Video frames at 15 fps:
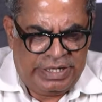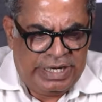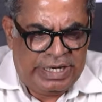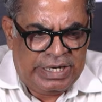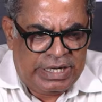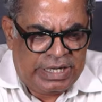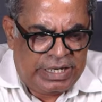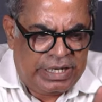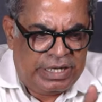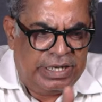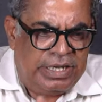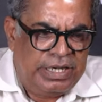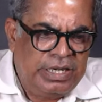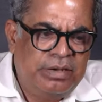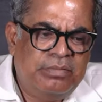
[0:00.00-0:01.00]
இடையில
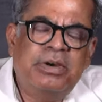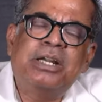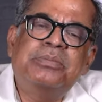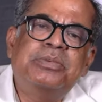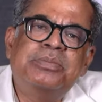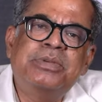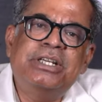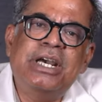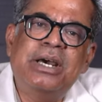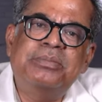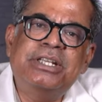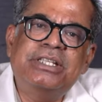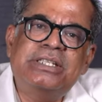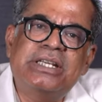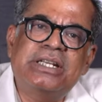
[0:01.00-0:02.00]
மாண்புமிகு
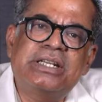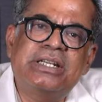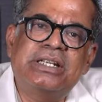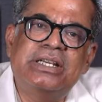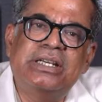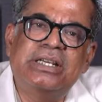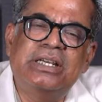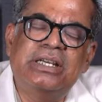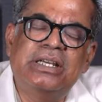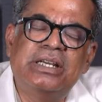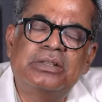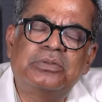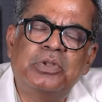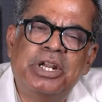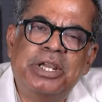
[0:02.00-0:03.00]
அமைச்சர்
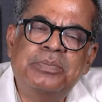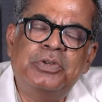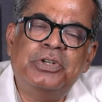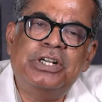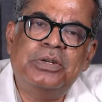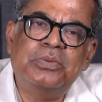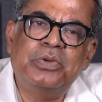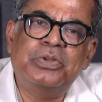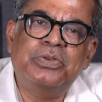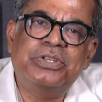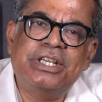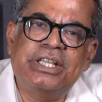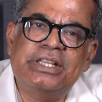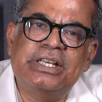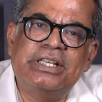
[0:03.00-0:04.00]
துரைமுருகன் ஒரு
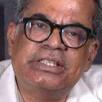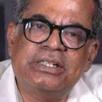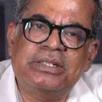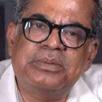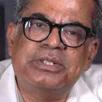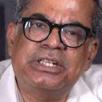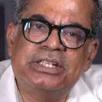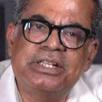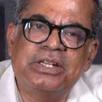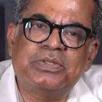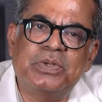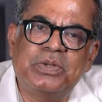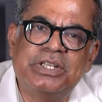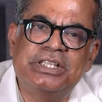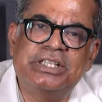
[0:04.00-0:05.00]
விஷயத்த
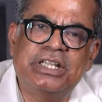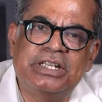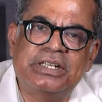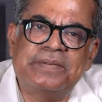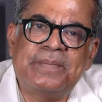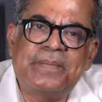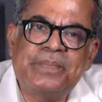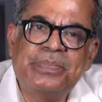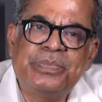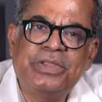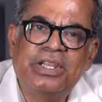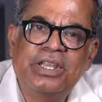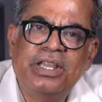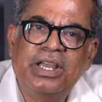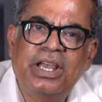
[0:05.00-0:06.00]
சட்டமன்றத்தில் சொல்லியிருந்தார்
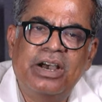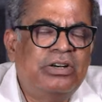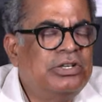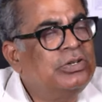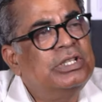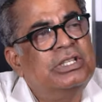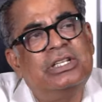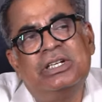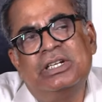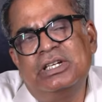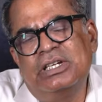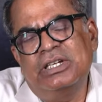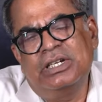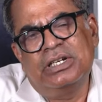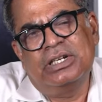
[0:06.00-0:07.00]
அவர் வந்து
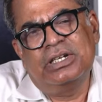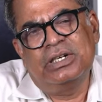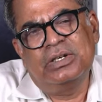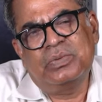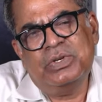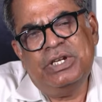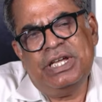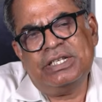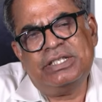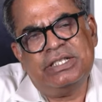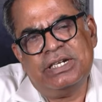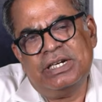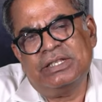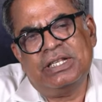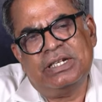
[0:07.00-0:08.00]
குடியரசு
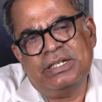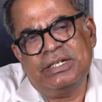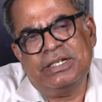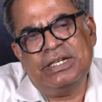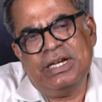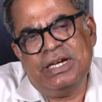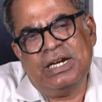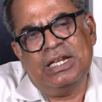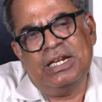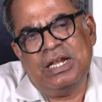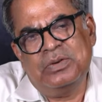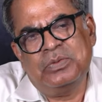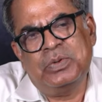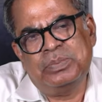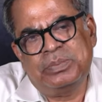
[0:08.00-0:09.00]
தினத்தன்னைக்கு எங்களை
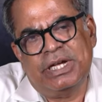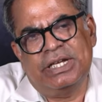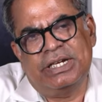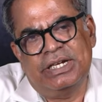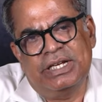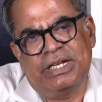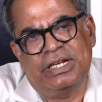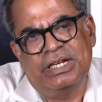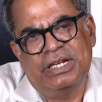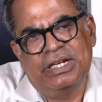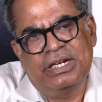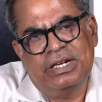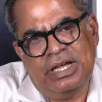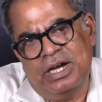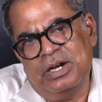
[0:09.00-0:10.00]
எல்லாம் கூப்பிட்டாரு
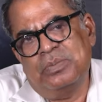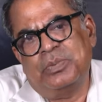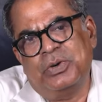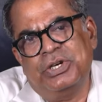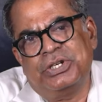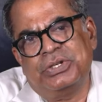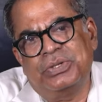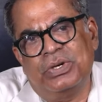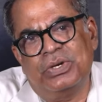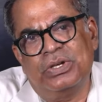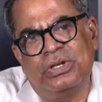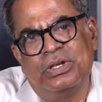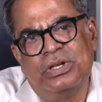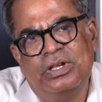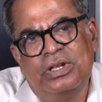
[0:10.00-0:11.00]
நாங்கள்
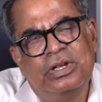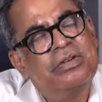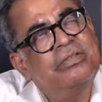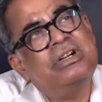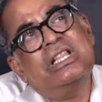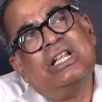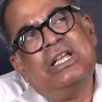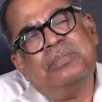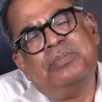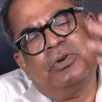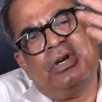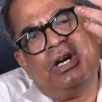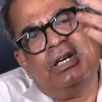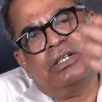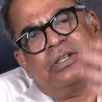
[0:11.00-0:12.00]
போயிருந்தோம் விடுதலை
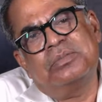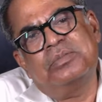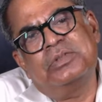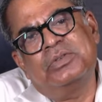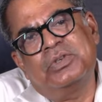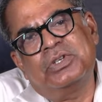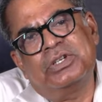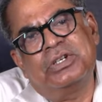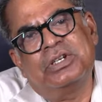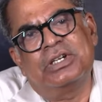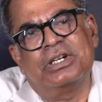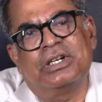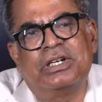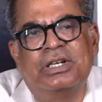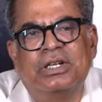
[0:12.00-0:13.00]
போராட்டம்னு ஒரு
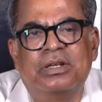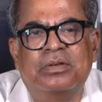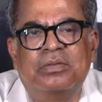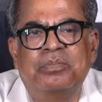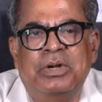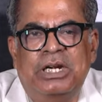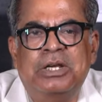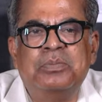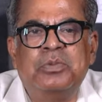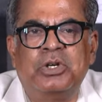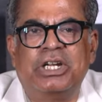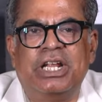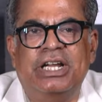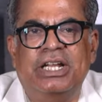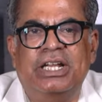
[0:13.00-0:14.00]
படம்
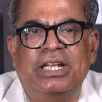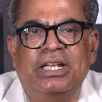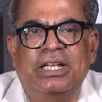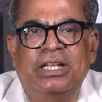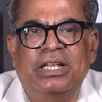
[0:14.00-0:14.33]
போட்டாங்க